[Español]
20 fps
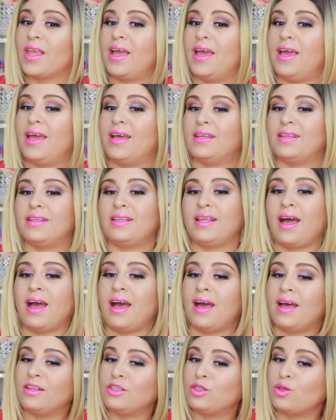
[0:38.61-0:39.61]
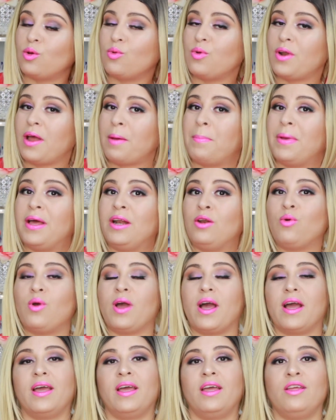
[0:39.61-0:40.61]
estas son unas
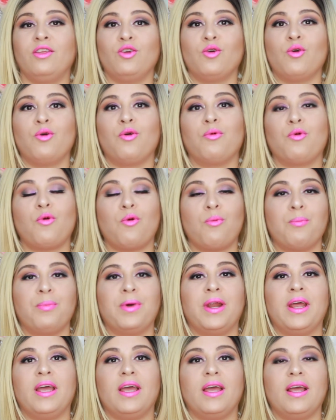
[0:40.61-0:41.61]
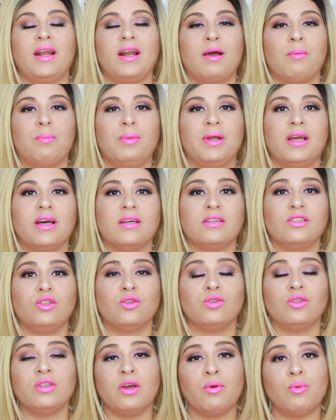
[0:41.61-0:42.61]
pelucas que yo compré en la
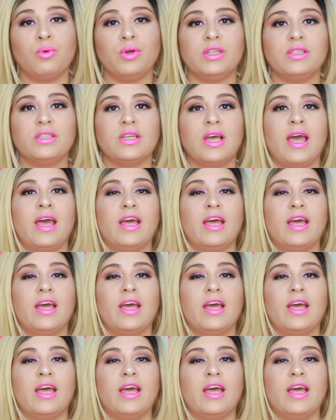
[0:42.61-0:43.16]
aplicación de Wish.